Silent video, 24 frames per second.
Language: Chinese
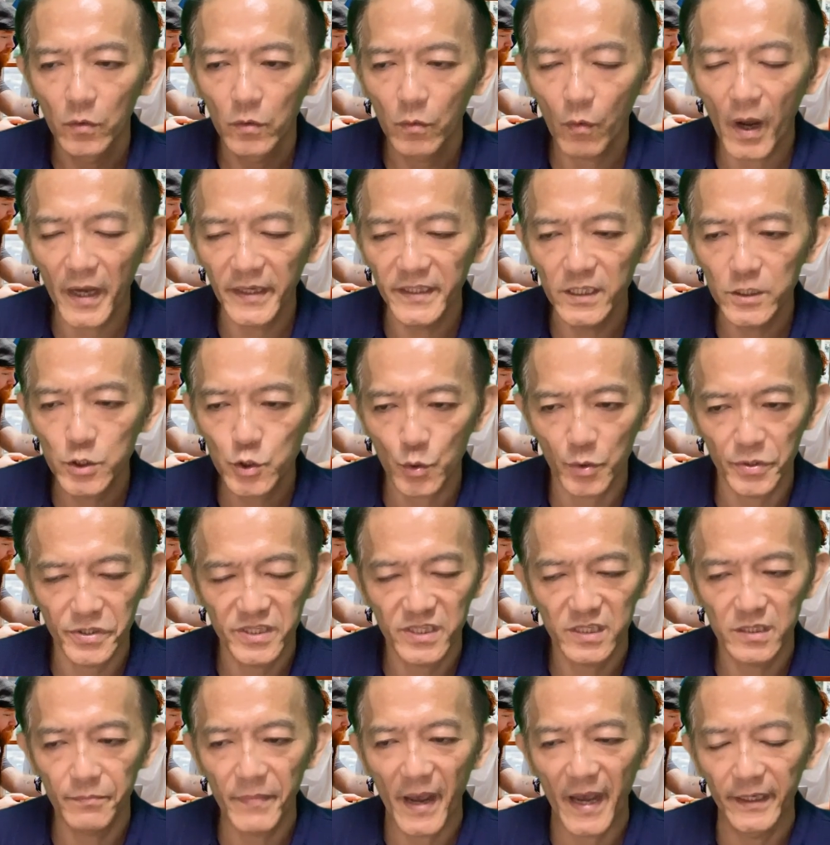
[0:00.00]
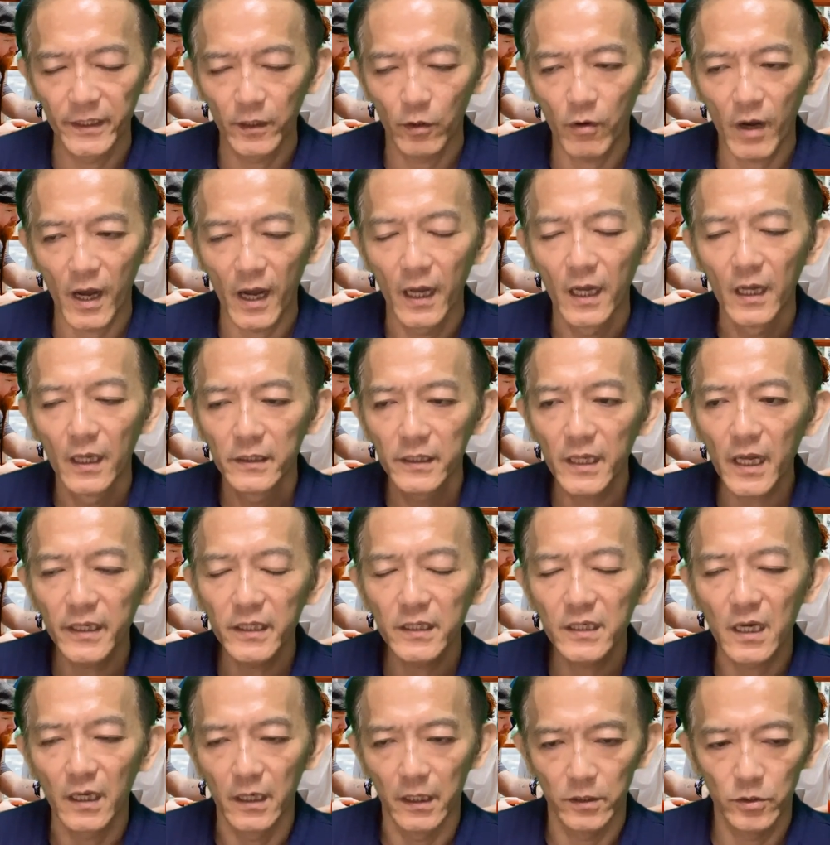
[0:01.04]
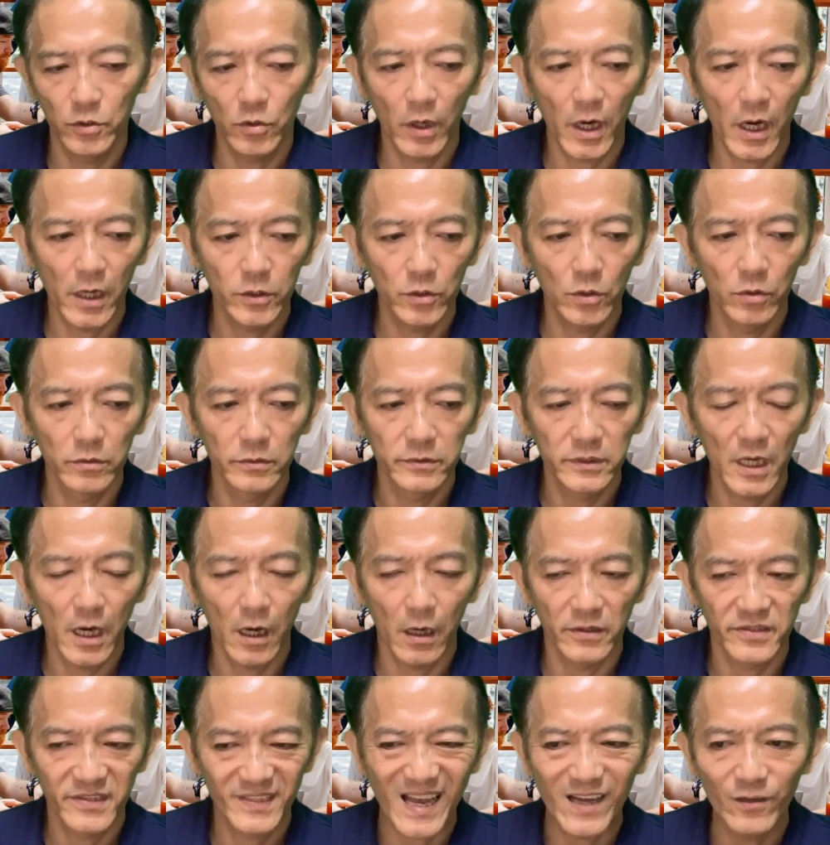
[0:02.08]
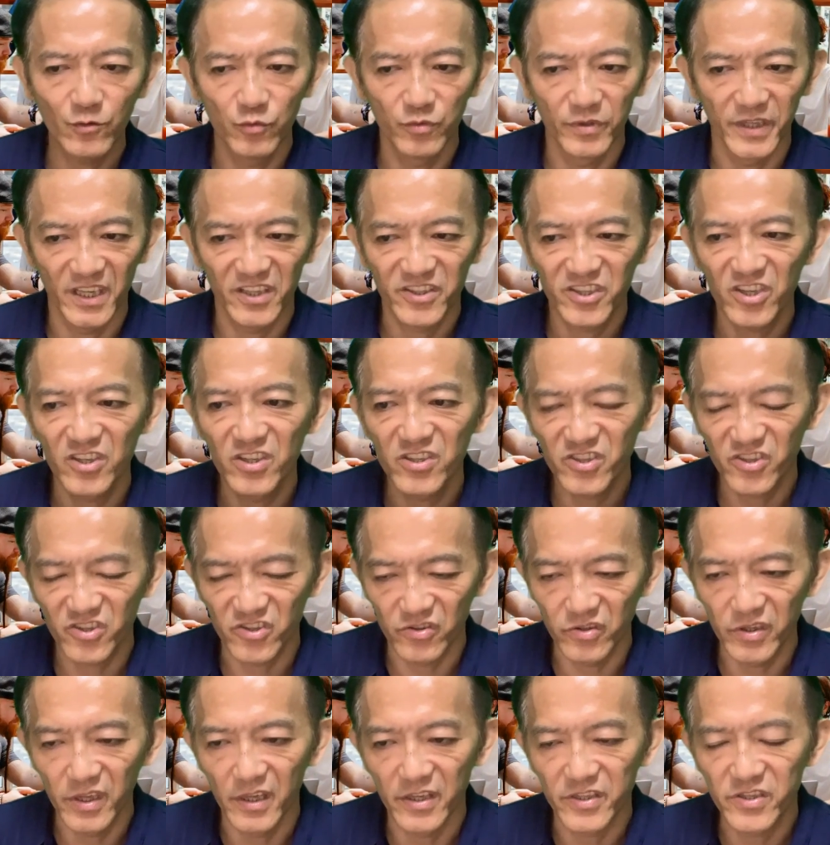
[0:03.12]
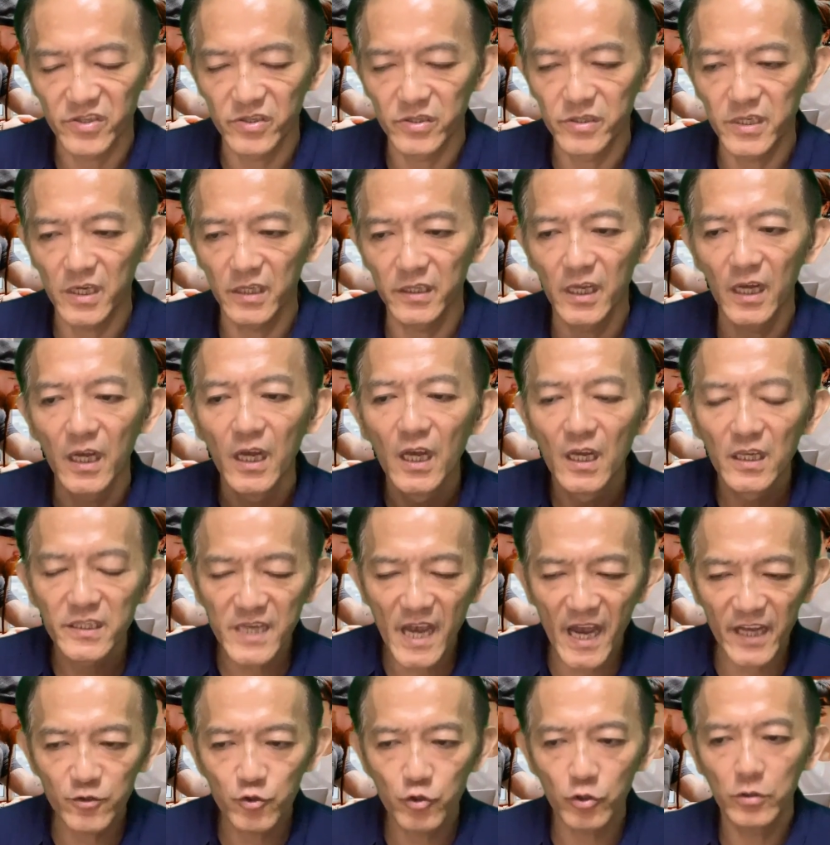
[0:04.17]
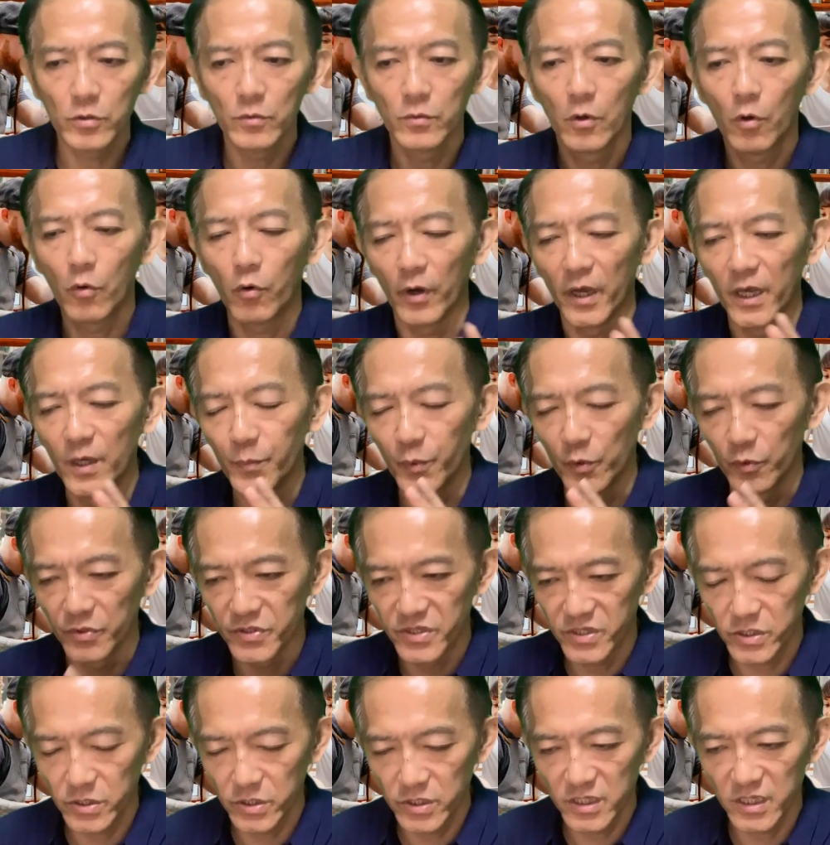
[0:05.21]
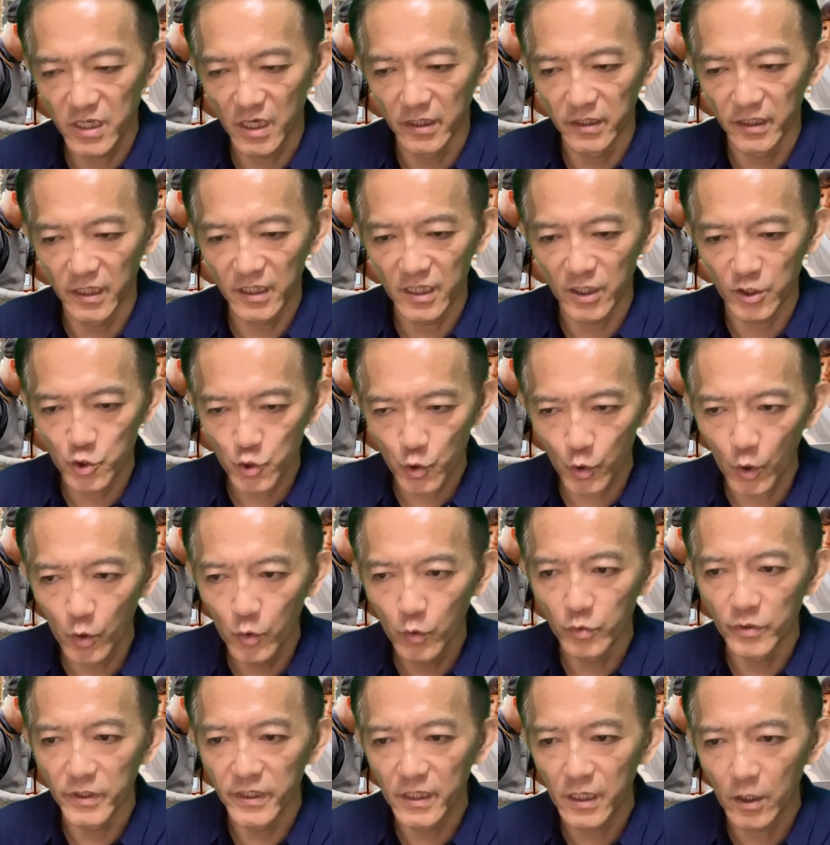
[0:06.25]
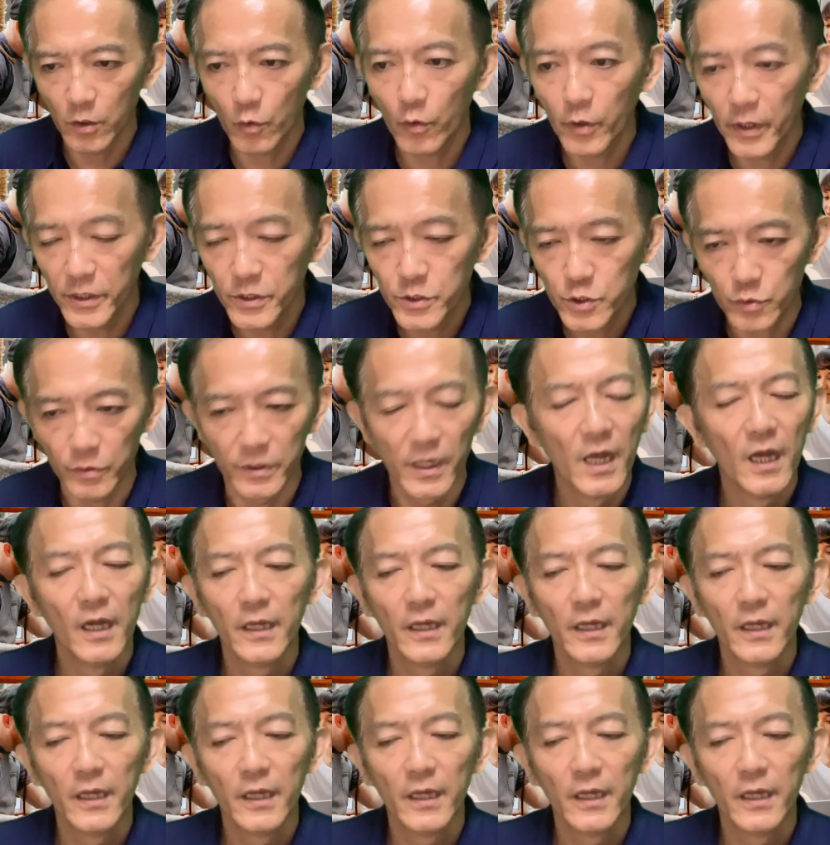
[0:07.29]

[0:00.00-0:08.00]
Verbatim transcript: 万一做失败的话，那你可能又要用掉三五年甚至十年的时间呢，再去回补之前的一个错误、一个亏损，